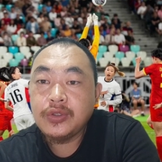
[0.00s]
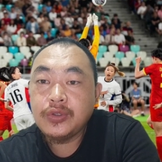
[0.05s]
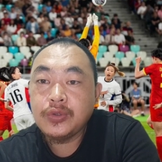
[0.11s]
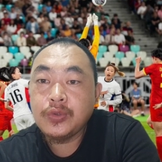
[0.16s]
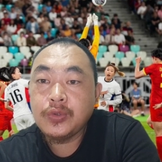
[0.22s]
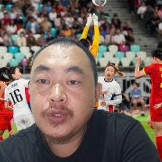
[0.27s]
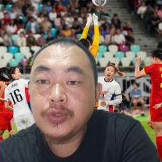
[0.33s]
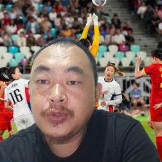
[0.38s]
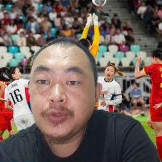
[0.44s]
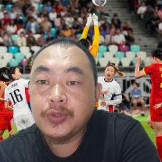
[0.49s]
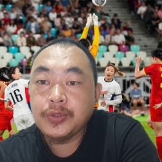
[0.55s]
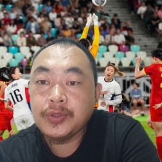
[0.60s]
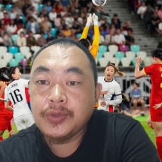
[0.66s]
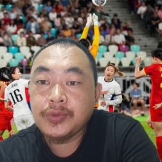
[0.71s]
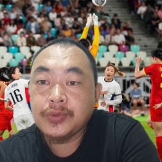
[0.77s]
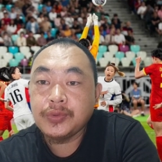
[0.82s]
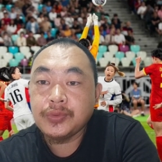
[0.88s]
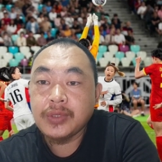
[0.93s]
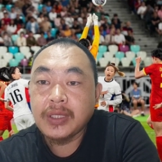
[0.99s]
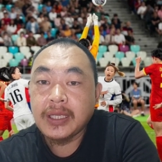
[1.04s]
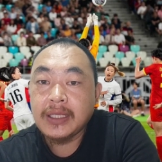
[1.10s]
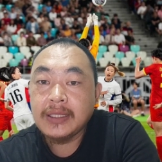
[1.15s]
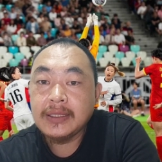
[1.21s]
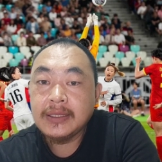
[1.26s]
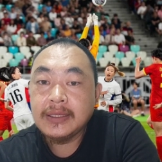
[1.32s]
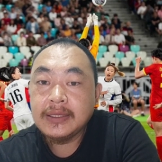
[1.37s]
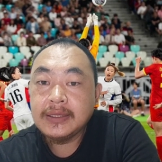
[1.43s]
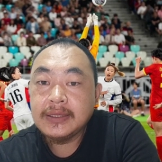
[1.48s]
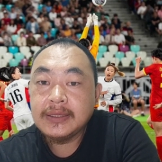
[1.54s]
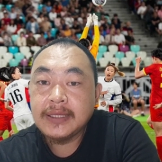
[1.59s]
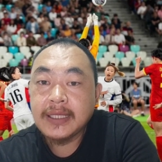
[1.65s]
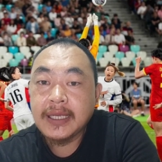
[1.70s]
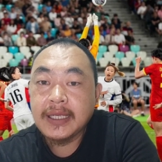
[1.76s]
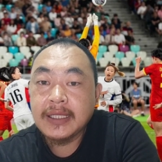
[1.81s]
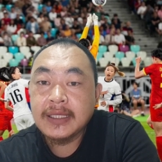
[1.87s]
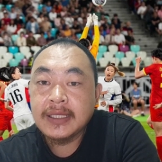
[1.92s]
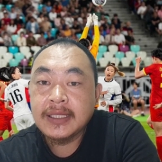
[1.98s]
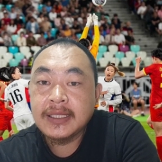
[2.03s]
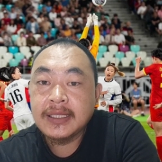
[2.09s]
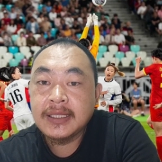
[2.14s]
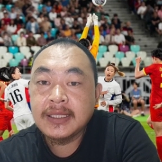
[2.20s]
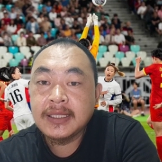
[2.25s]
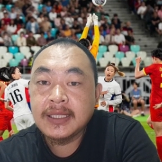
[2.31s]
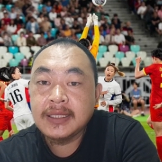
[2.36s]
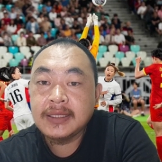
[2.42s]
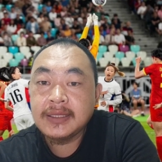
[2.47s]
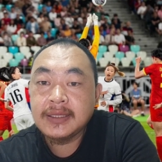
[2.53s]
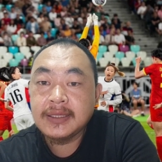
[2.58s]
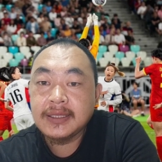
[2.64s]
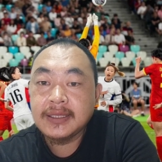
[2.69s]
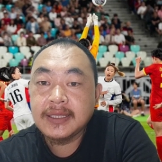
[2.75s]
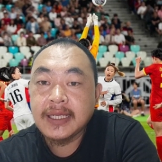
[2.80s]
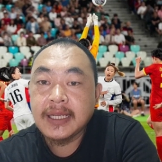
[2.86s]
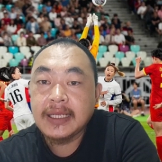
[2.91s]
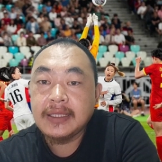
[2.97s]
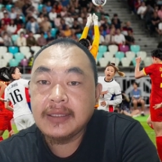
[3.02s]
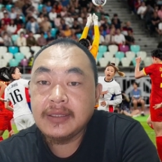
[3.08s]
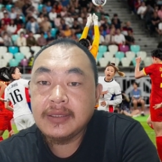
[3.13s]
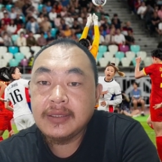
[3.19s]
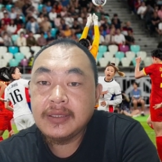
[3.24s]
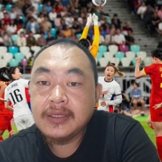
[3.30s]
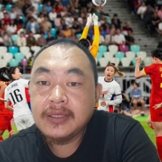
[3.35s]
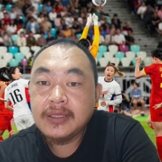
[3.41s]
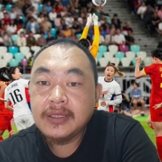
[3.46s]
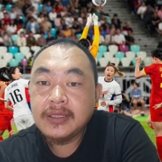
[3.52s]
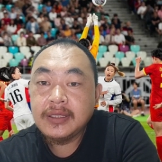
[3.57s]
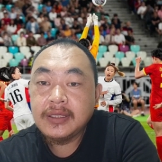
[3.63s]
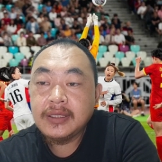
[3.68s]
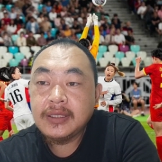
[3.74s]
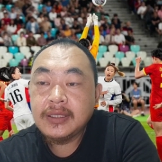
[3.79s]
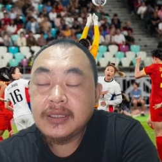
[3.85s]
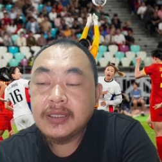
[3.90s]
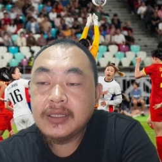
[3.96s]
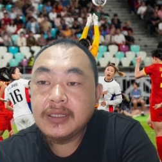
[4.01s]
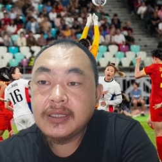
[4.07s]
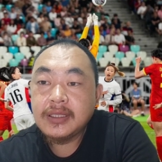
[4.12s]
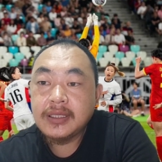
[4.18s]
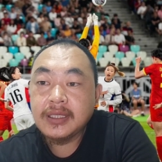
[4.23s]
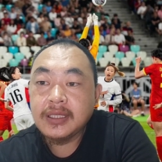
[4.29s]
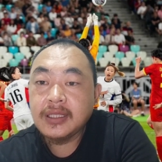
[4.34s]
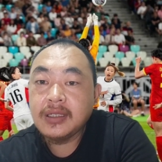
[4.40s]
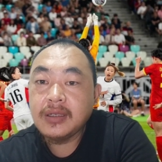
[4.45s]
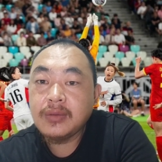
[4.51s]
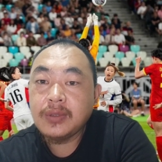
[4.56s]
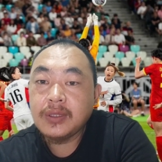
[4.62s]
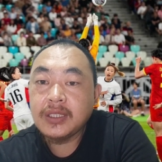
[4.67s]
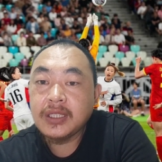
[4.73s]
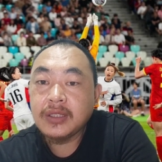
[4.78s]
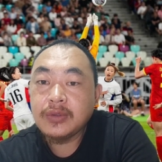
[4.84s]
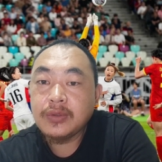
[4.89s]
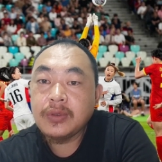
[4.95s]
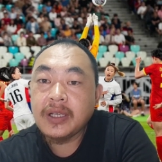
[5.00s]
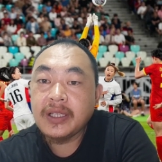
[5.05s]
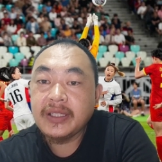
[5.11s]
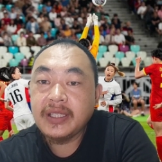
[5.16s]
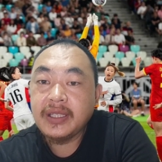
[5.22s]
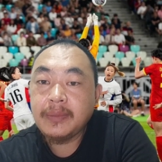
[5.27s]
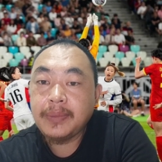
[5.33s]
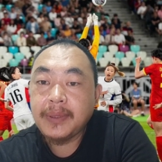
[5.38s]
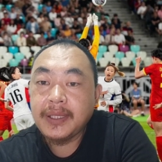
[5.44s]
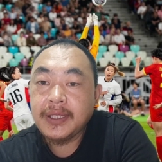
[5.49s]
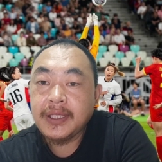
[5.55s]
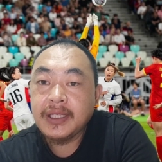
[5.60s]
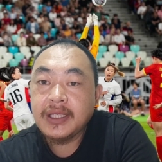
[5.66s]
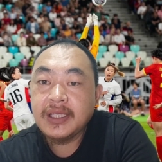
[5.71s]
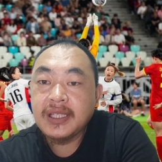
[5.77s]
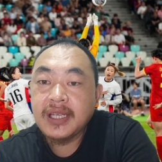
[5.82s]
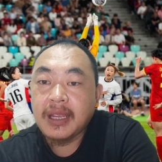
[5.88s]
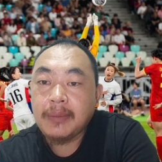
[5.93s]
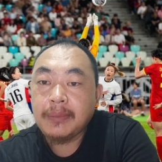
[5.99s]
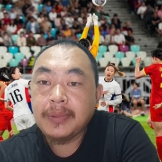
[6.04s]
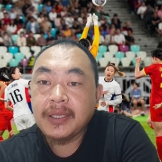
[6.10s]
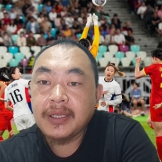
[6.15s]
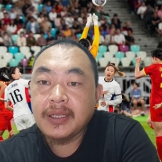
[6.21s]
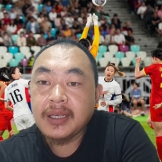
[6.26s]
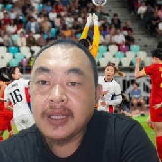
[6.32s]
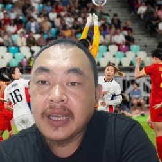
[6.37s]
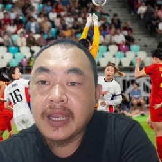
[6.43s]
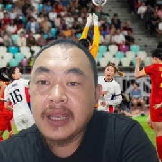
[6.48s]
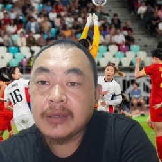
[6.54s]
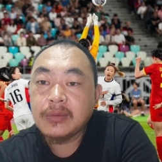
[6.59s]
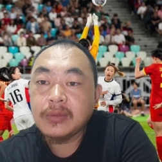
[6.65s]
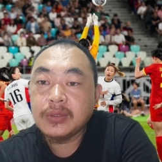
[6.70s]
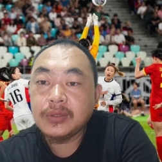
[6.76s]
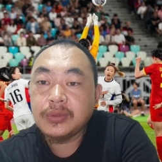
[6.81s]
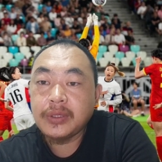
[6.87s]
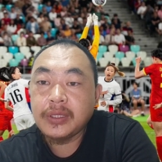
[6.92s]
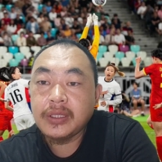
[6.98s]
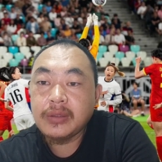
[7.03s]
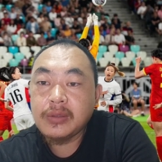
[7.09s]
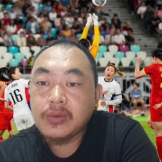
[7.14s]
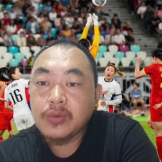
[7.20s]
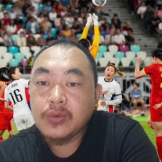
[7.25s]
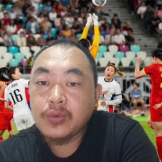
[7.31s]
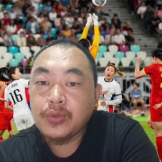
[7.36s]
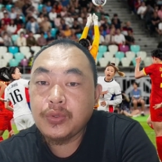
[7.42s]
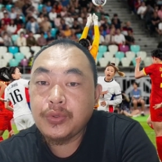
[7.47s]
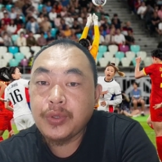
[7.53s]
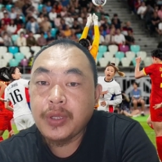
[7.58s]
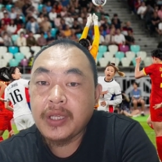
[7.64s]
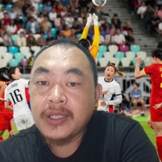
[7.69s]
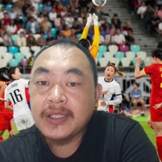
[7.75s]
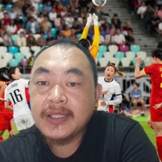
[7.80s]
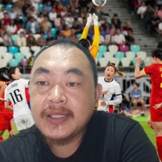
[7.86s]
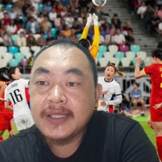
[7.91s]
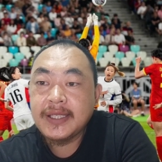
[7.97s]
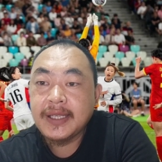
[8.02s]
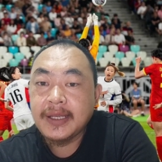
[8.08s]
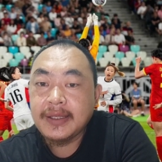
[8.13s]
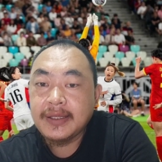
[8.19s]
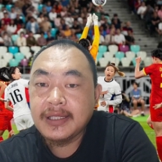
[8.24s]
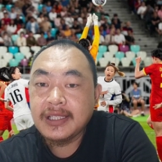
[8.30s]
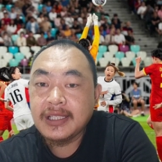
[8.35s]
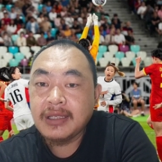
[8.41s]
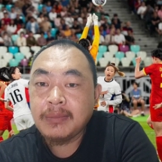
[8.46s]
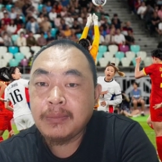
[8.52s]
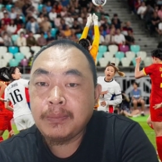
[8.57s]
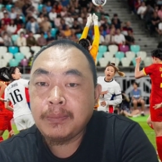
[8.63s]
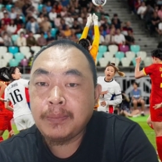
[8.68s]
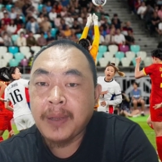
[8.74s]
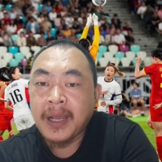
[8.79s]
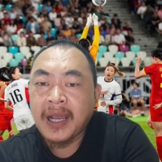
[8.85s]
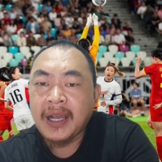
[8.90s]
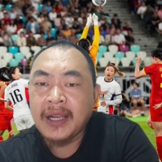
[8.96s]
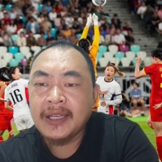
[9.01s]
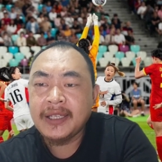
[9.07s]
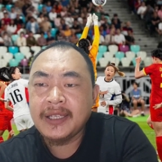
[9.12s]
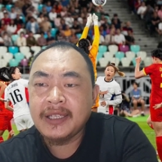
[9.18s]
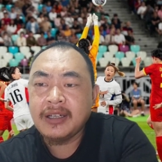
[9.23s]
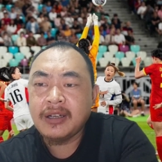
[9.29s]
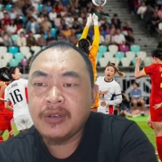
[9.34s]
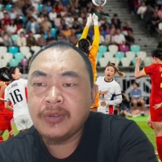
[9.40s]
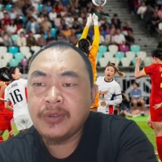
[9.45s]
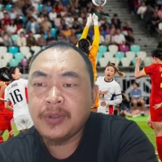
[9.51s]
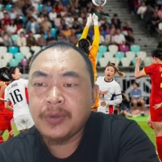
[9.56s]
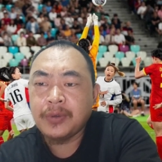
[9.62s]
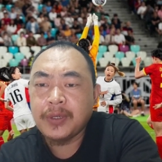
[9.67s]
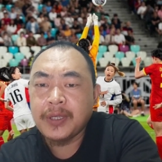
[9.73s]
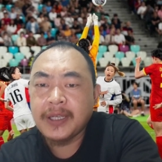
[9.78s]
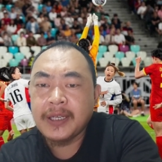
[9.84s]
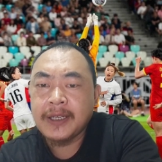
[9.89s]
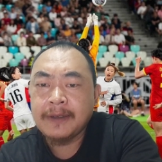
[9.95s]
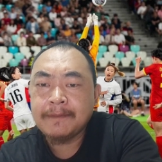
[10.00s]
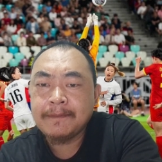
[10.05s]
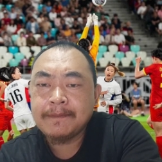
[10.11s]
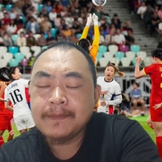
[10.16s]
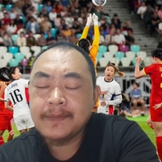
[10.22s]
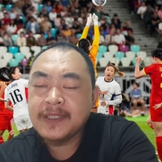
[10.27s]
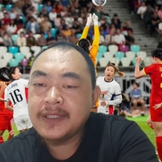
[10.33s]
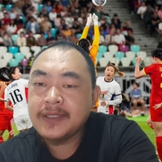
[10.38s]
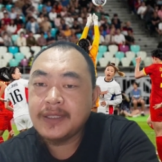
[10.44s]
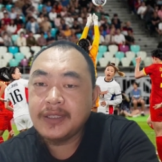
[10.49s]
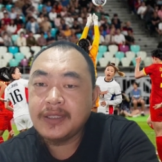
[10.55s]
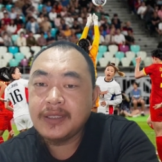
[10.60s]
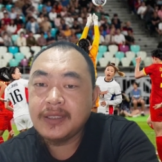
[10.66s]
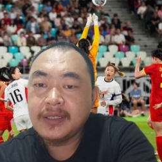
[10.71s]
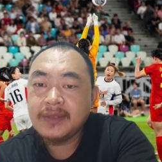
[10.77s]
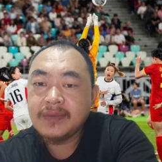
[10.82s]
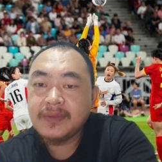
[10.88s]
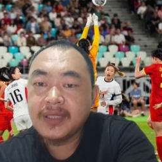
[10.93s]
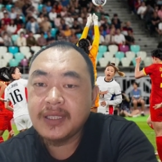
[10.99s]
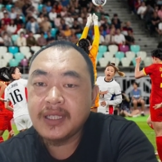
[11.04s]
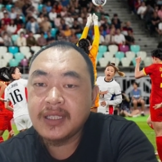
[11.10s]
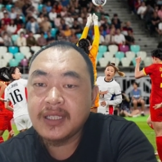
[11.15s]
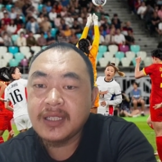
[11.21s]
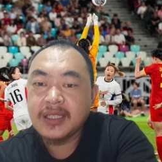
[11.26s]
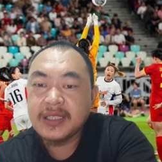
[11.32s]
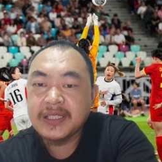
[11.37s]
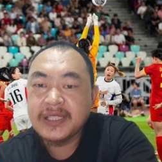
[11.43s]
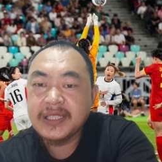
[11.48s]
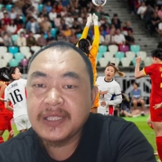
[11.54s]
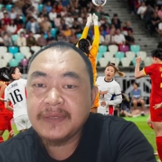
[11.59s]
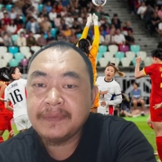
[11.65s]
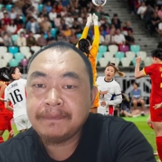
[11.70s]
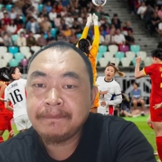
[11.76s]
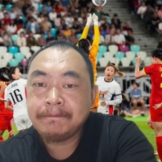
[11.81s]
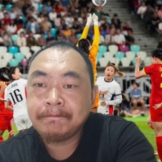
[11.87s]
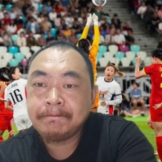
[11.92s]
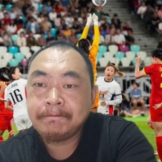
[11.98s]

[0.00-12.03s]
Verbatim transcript: 中国女足啊，在生死战整个过程中啊，一比一战平了韩国队，无缘晋级巴黎奥运会啊，非常可惜。